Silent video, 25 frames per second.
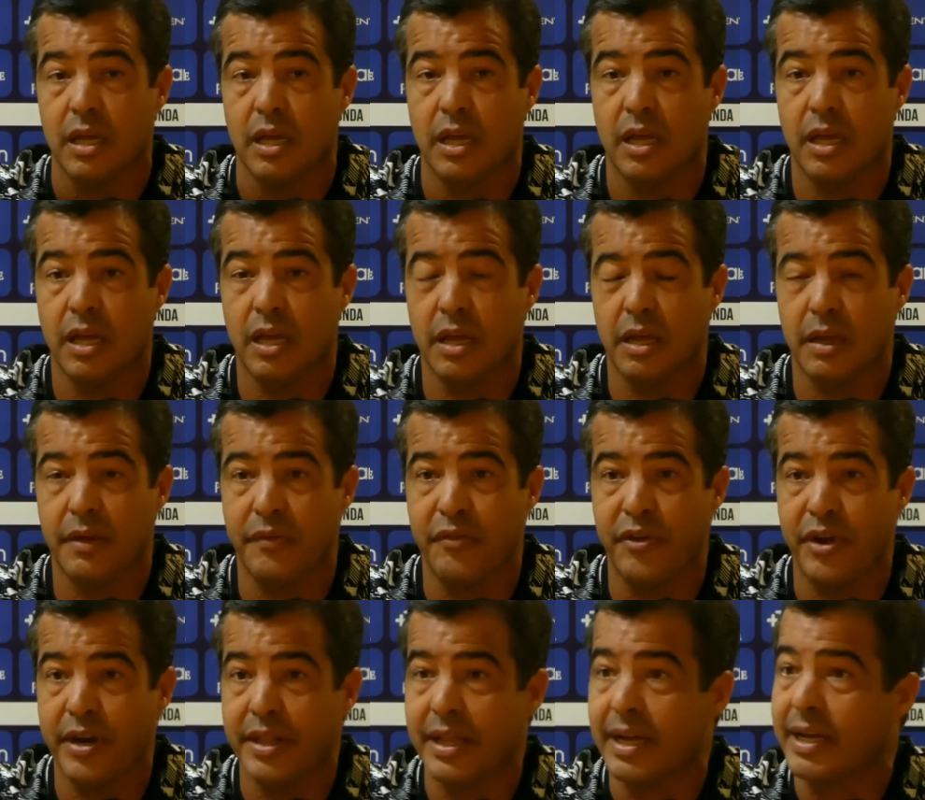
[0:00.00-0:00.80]
Eh,
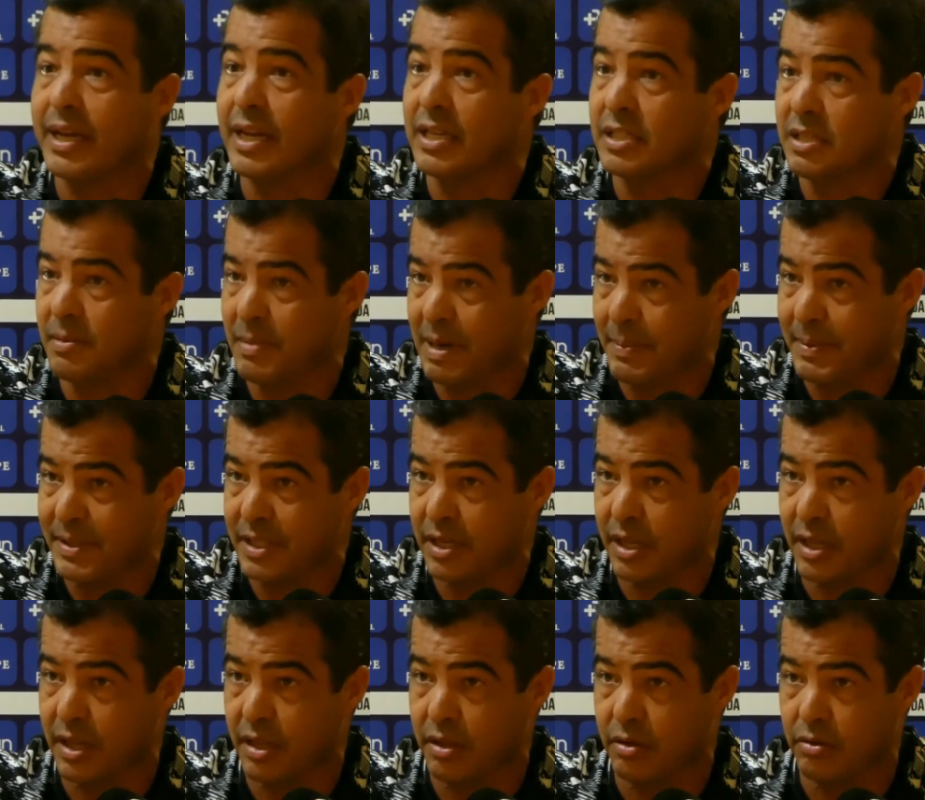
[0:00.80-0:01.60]
es verdad que la semana
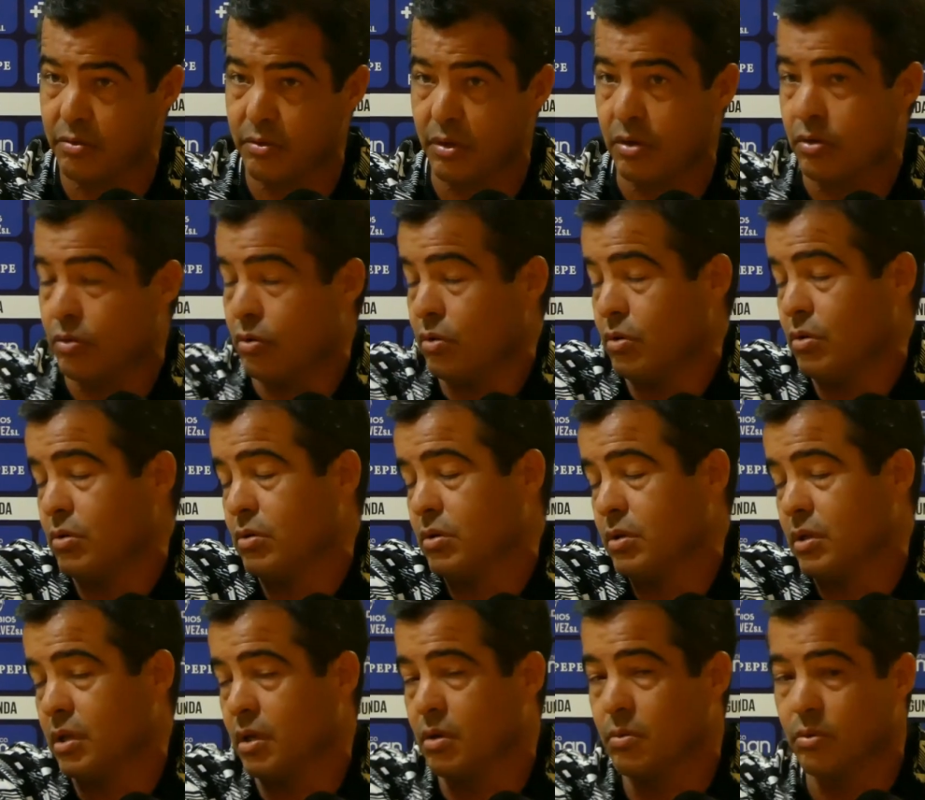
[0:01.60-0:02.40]
pasada, no, bueno,
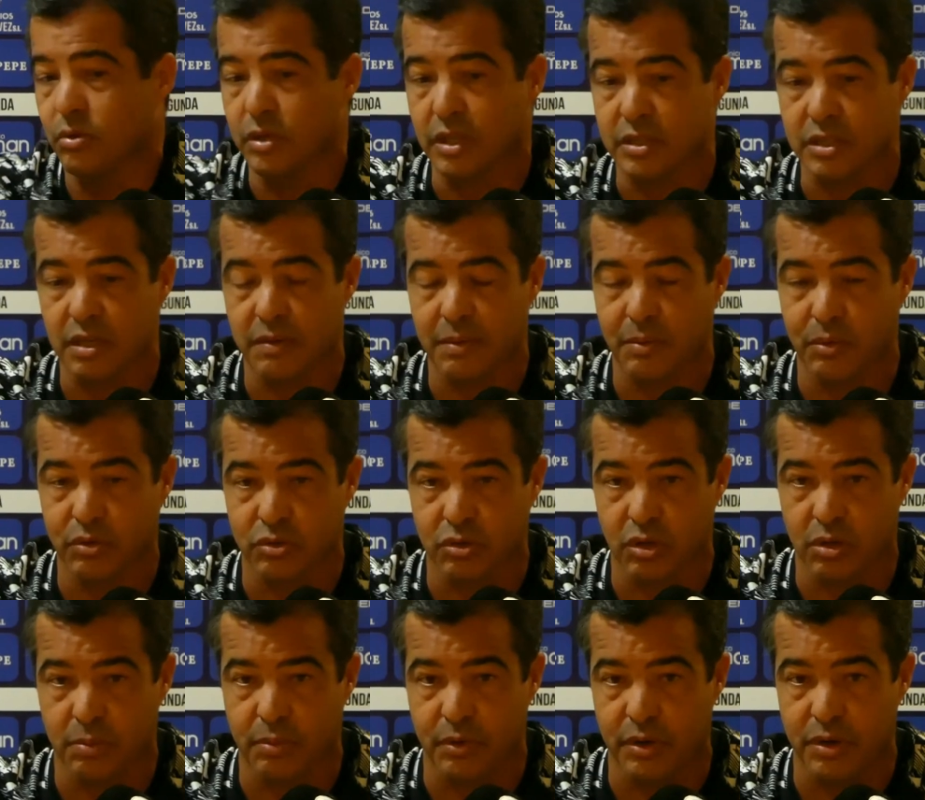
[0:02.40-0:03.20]
no, como ya sabemos
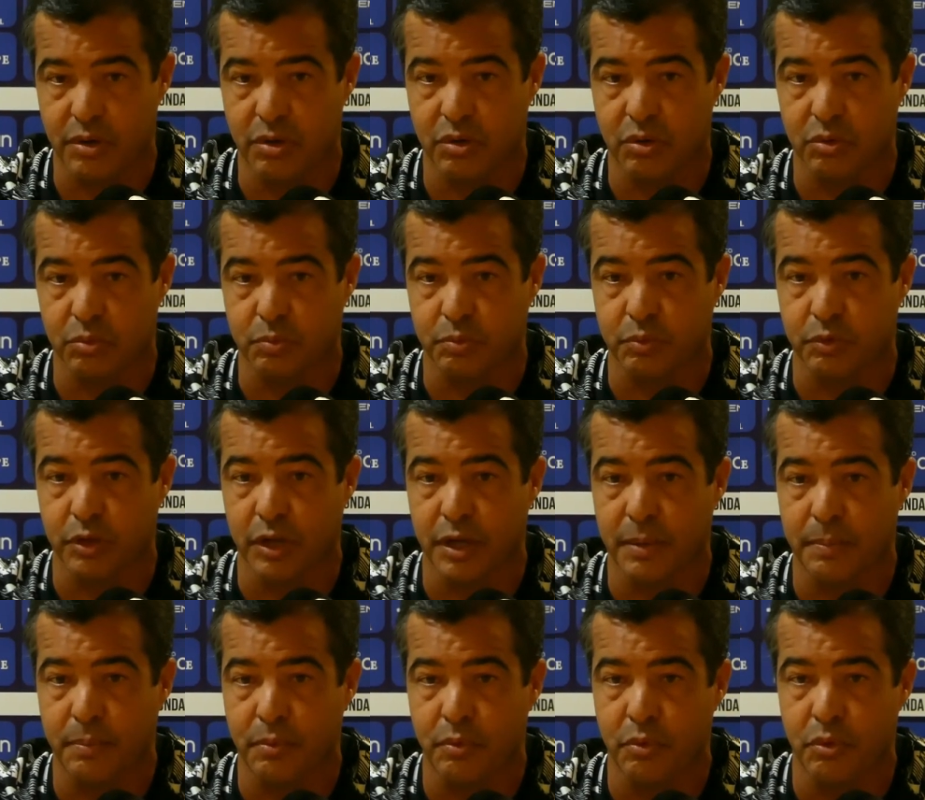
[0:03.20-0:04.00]
todos pues no,
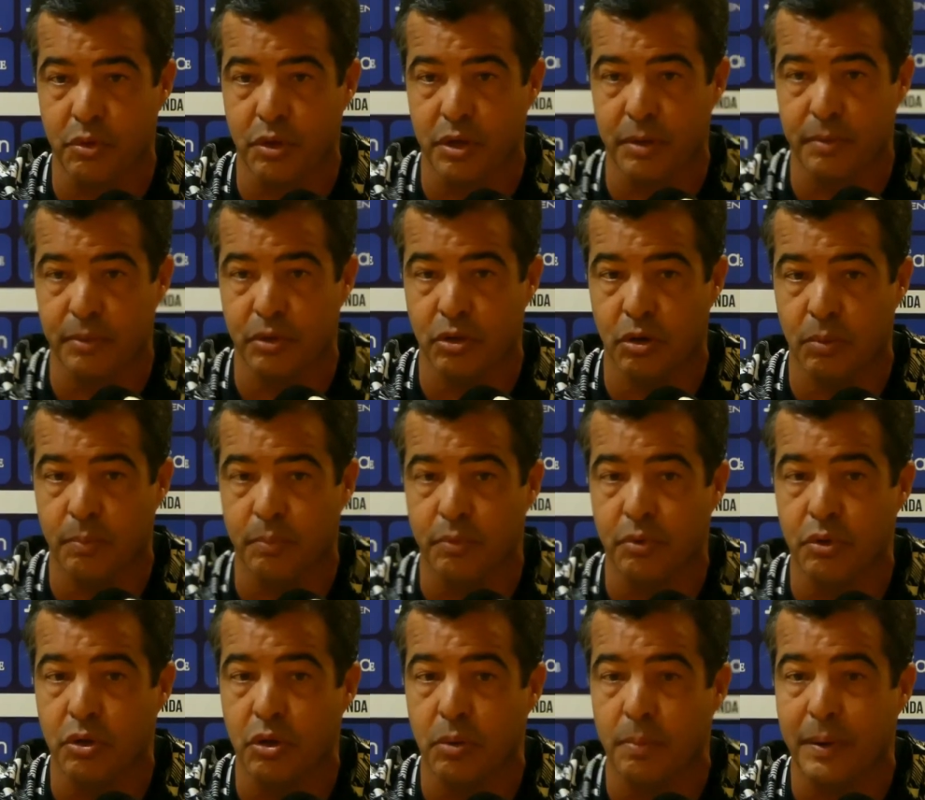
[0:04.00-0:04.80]
pudo, no
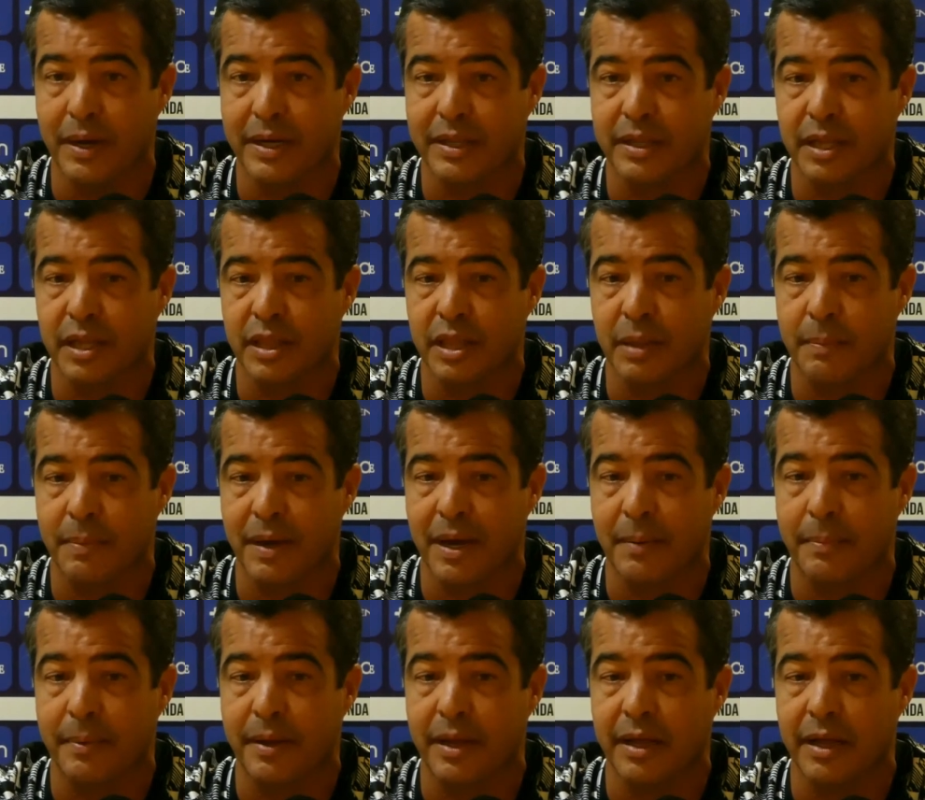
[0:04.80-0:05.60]
pudo
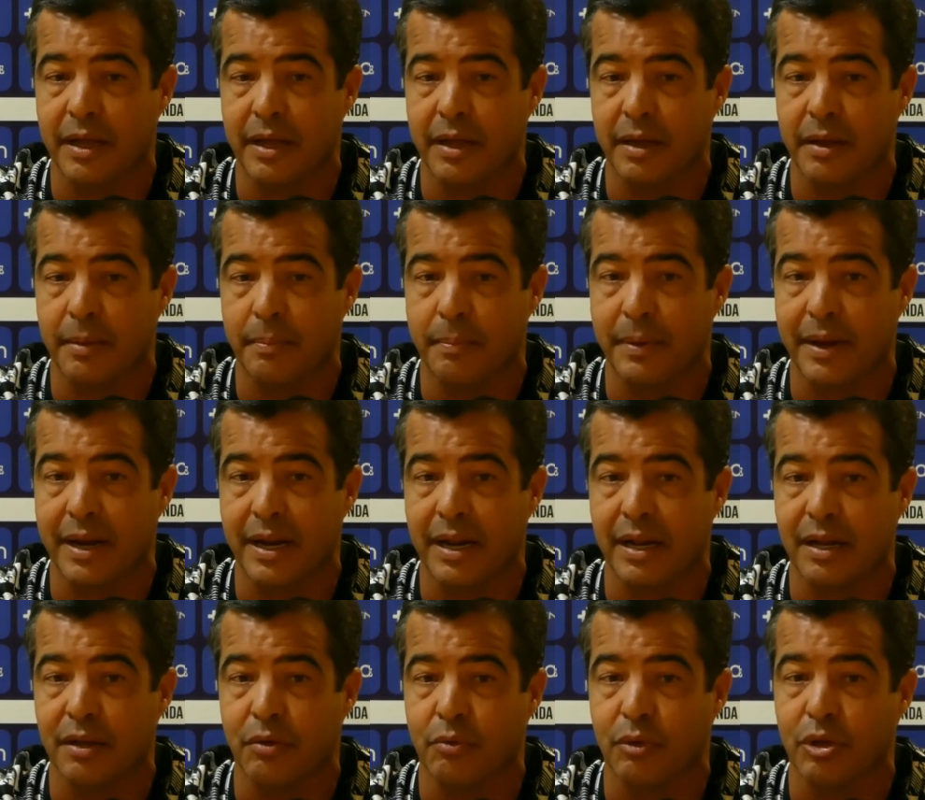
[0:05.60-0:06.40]
participar para,
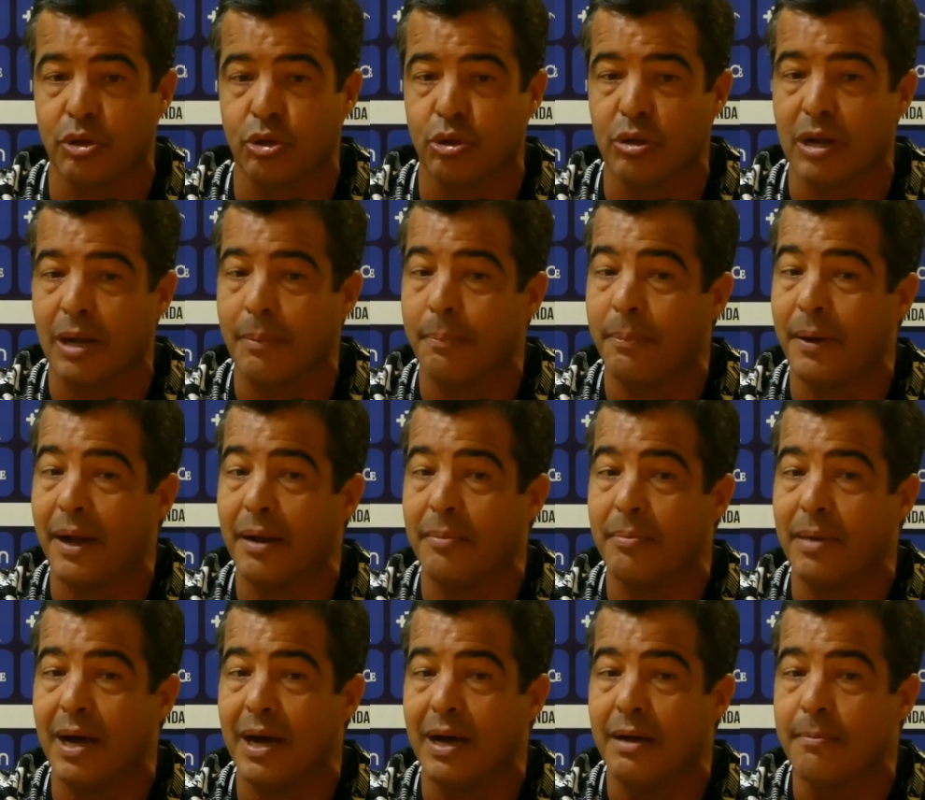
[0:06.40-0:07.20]
el encuentro de Las
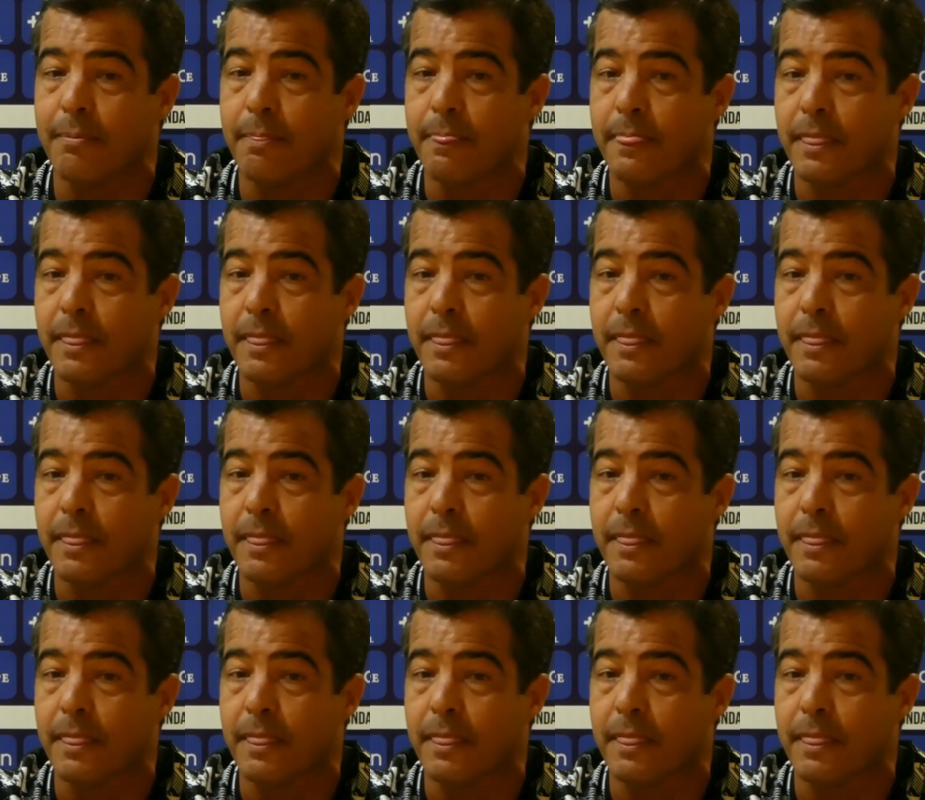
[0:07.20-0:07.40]
Palmas.